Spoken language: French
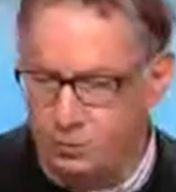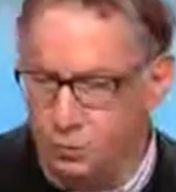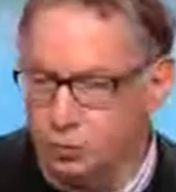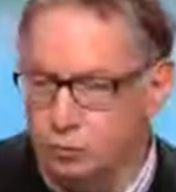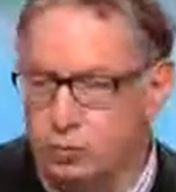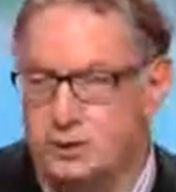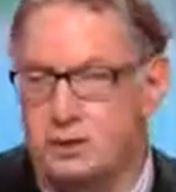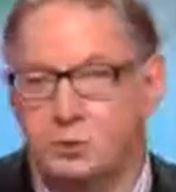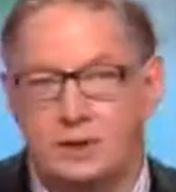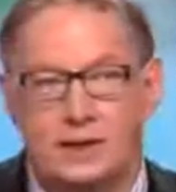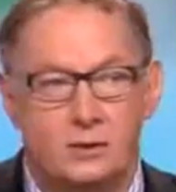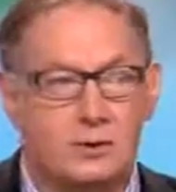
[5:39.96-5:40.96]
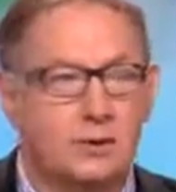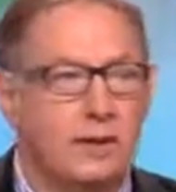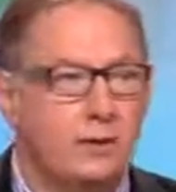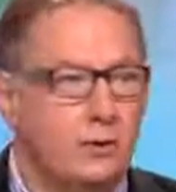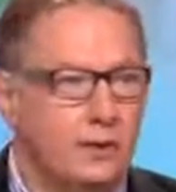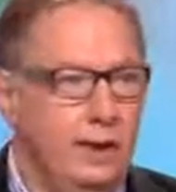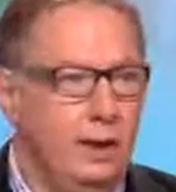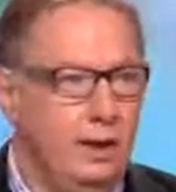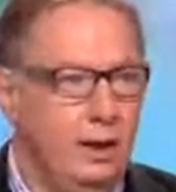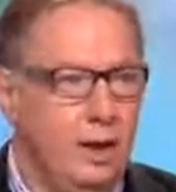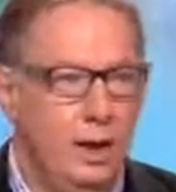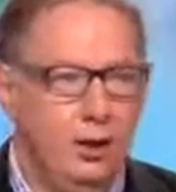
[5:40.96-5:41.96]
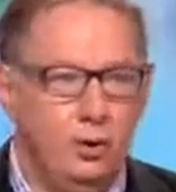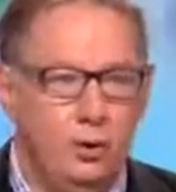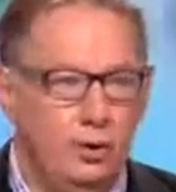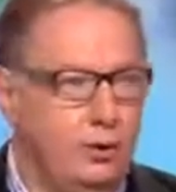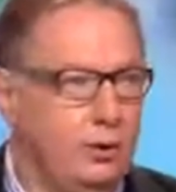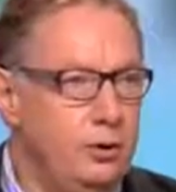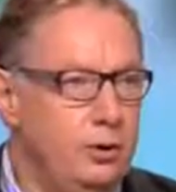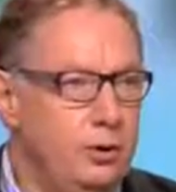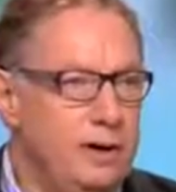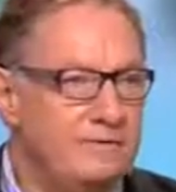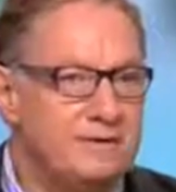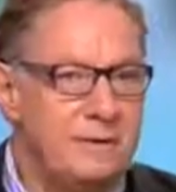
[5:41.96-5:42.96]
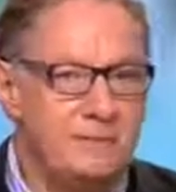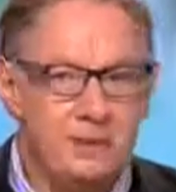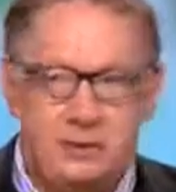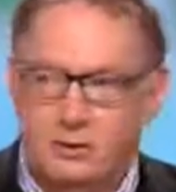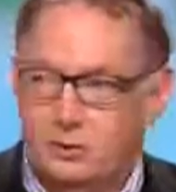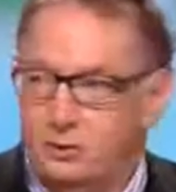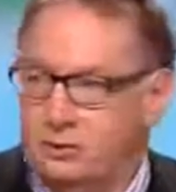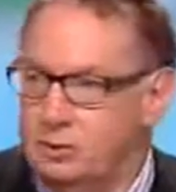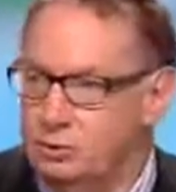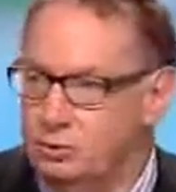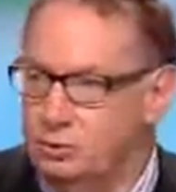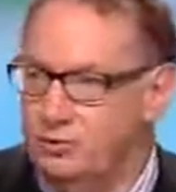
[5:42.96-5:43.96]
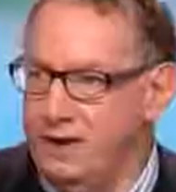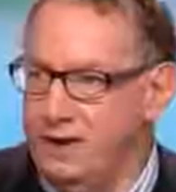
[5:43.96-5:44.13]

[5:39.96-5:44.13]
donc nous nous étions très, très tranquilles que l'AFSAP l'AFSAPS ayant tout